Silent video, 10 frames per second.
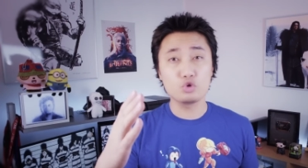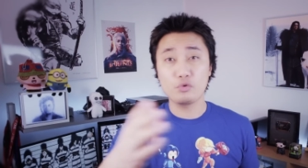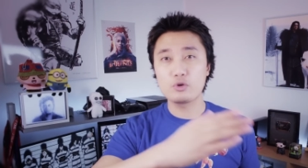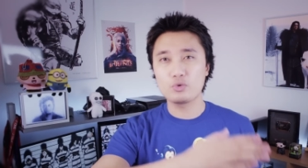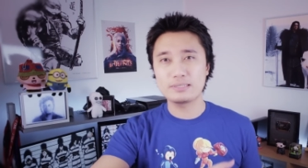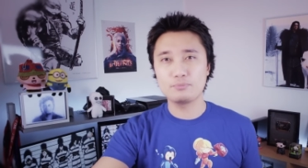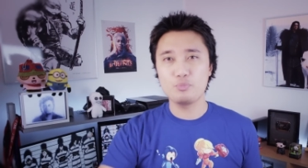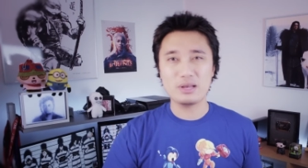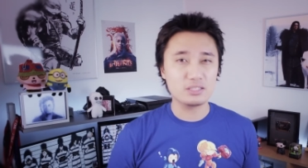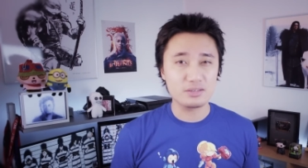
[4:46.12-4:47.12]
je trouvais le concept
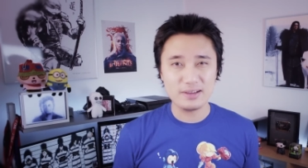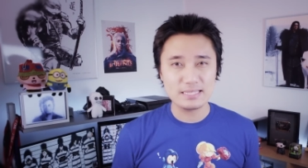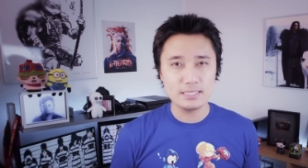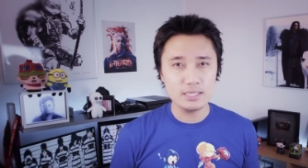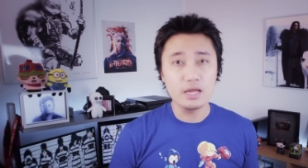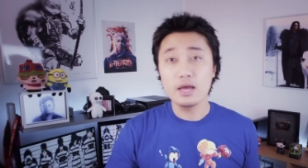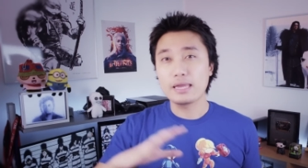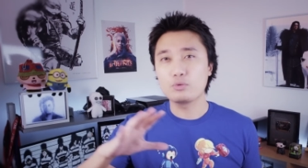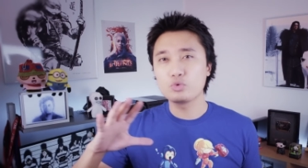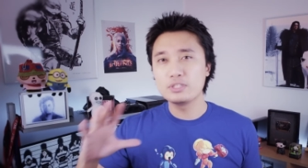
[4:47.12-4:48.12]
du personnage facile
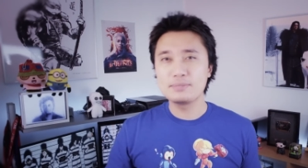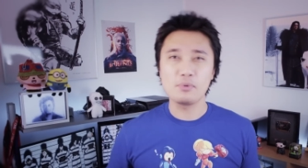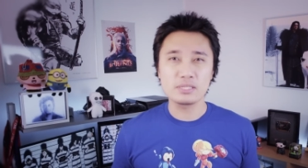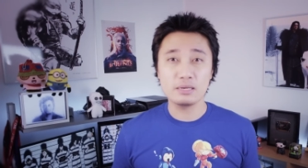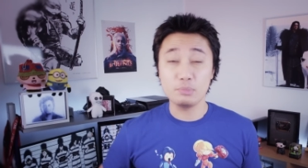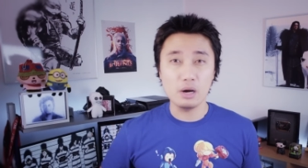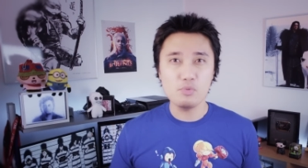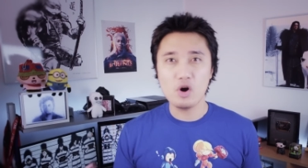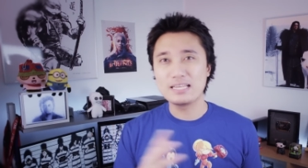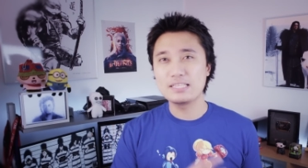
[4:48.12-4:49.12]
et donc dispensable par
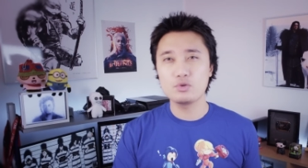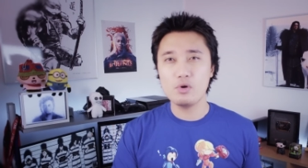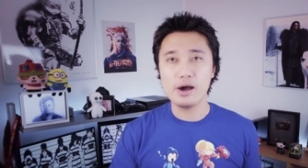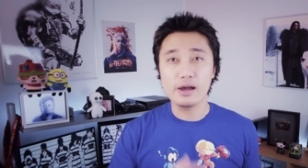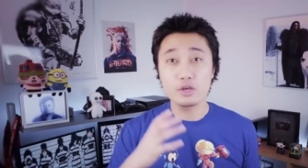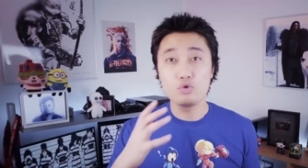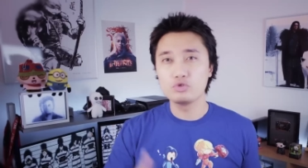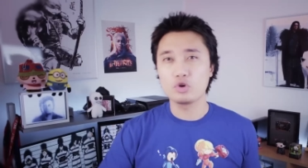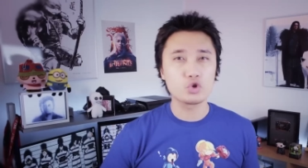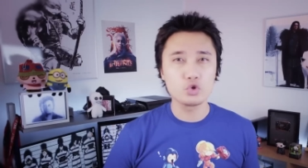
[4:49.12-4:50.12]
rapport à l'histoire et
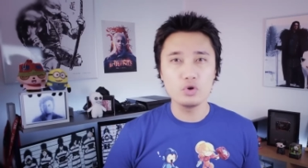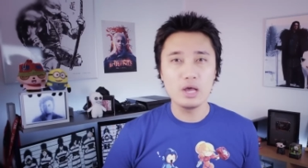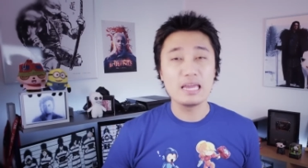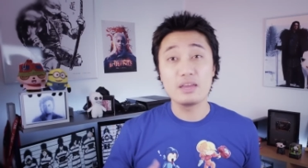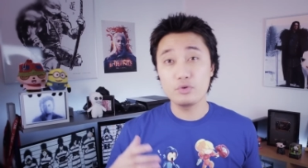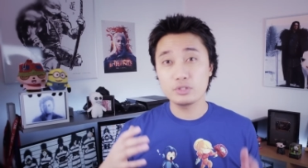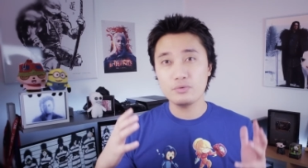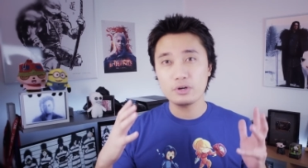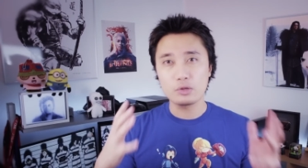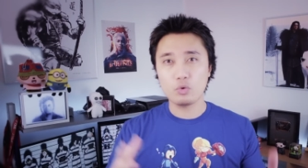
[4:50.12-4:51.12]
aux enjeux. Il faut
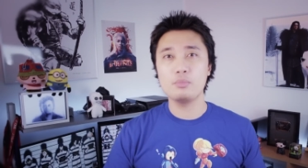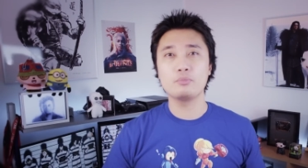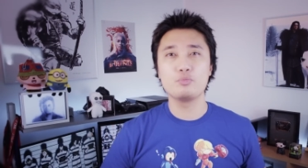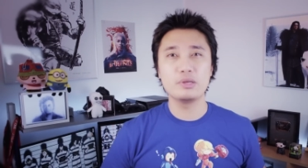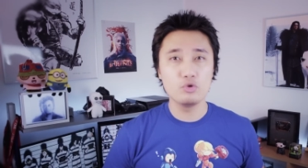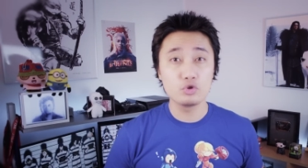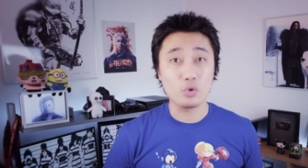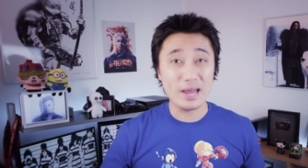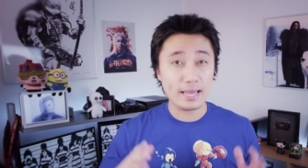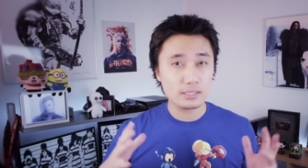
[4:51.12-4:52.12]
savoir que les trois membres du BDE
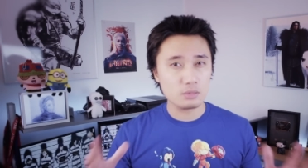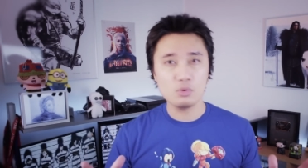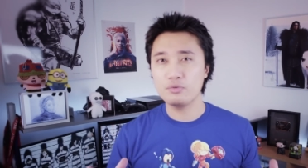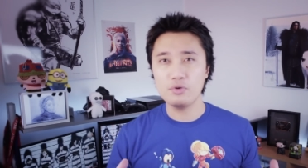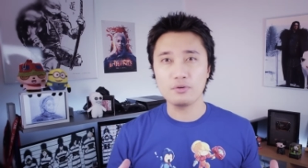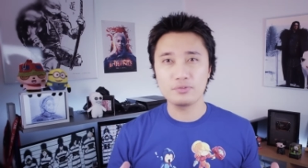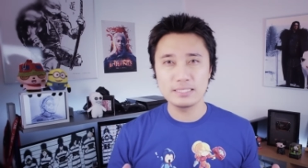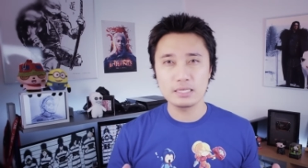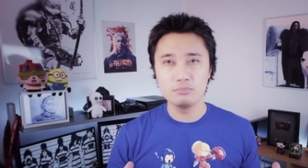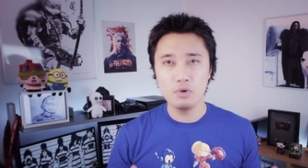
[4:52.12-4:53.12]
sont extrêmement forts
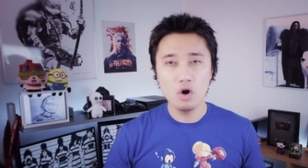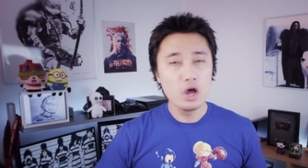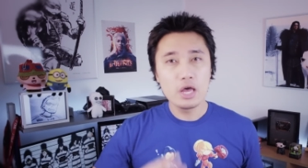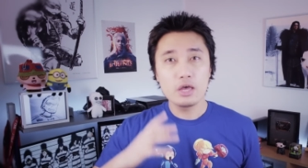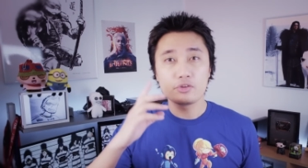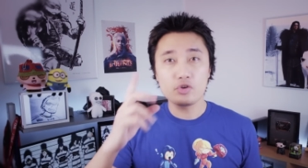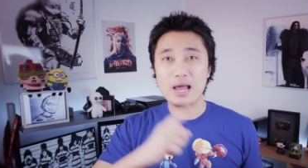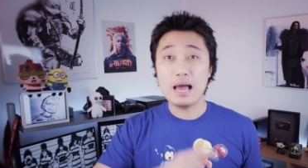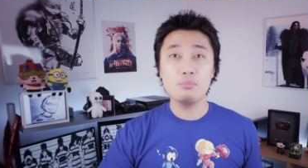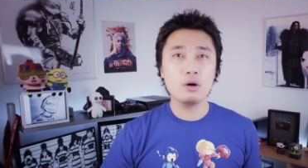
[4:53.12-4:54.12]
physiquement.
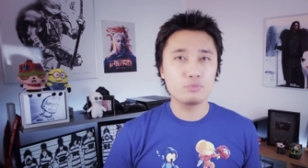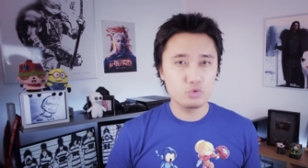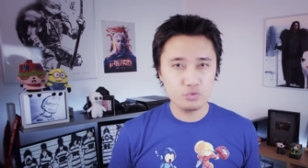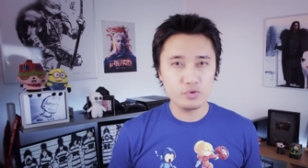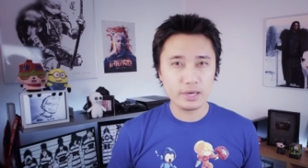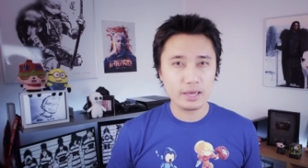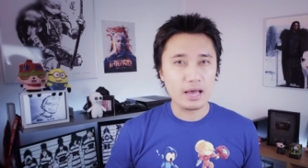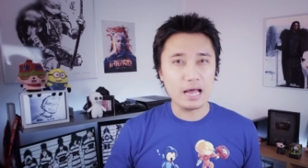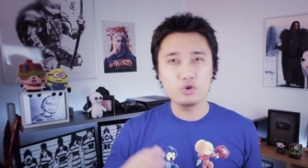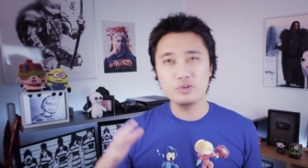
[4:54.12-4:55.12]
Seul un membre
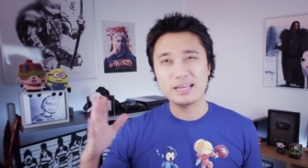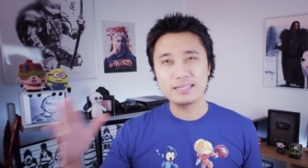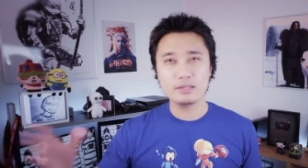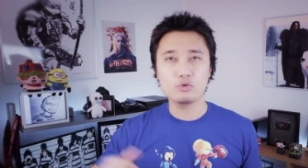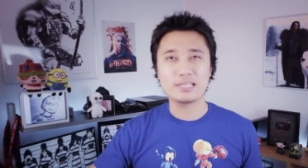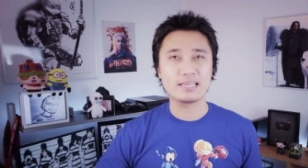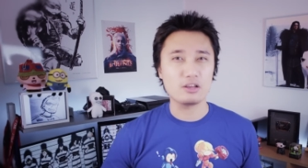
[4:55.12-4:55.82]
suffirait à tenir tête aux cinq